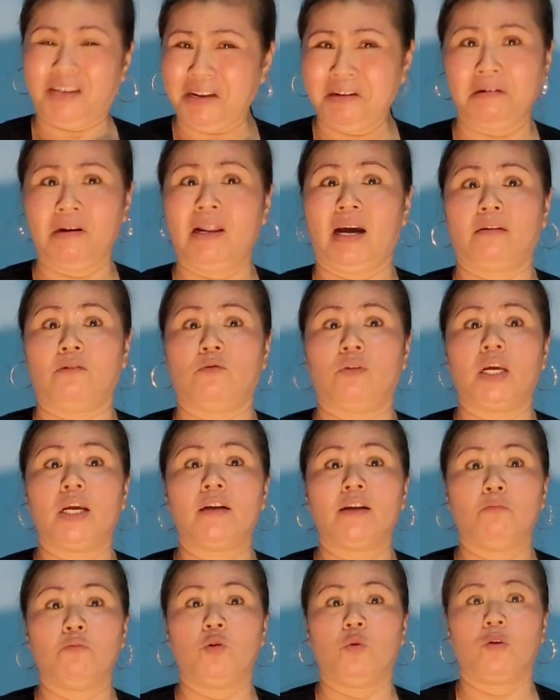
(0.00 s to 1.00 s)
Cái lần đầu tiên
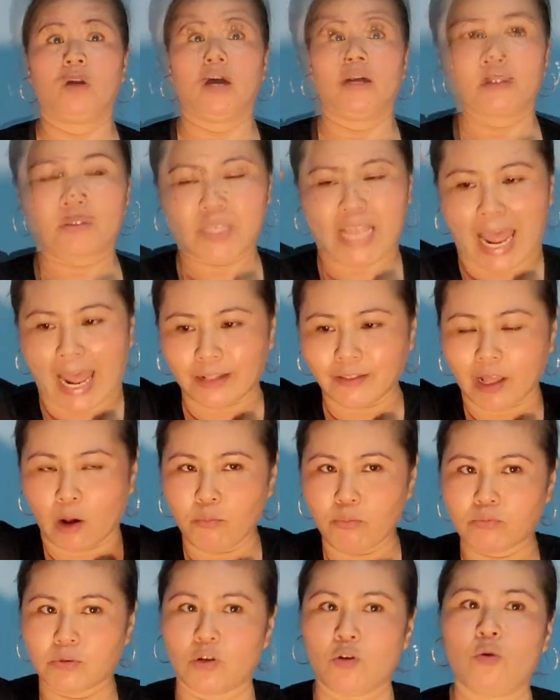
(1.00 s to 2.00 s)
trong cuộc đời. Xả
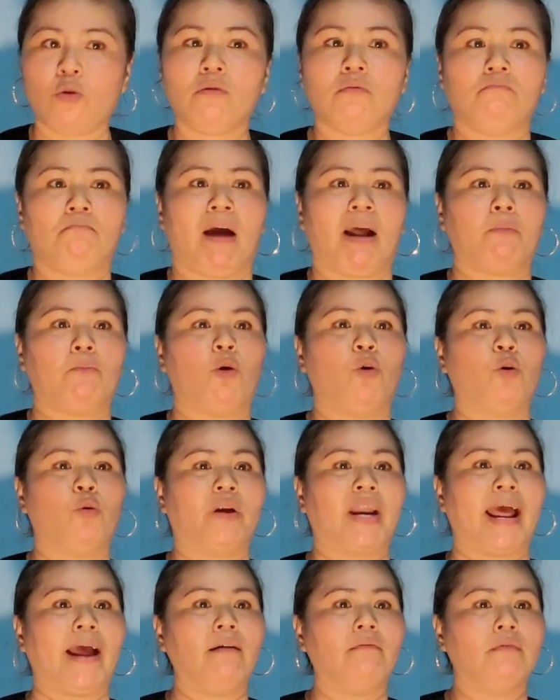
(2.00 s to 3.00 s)
tóc xuống, mặc bộ đồ
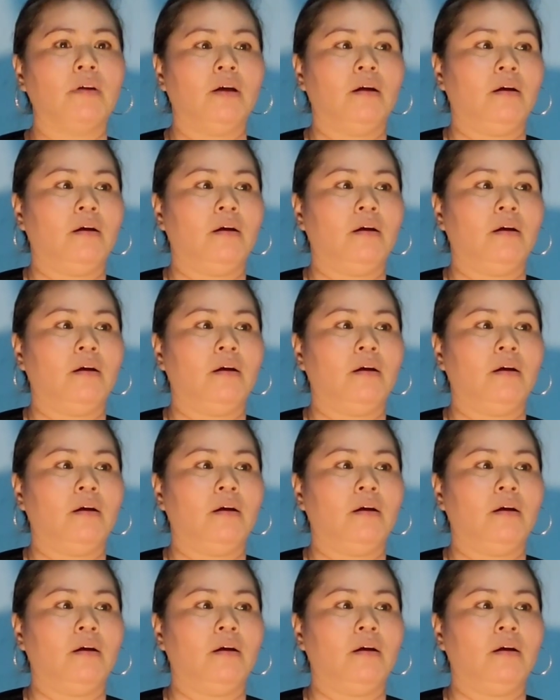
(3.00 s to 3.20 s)
trắng.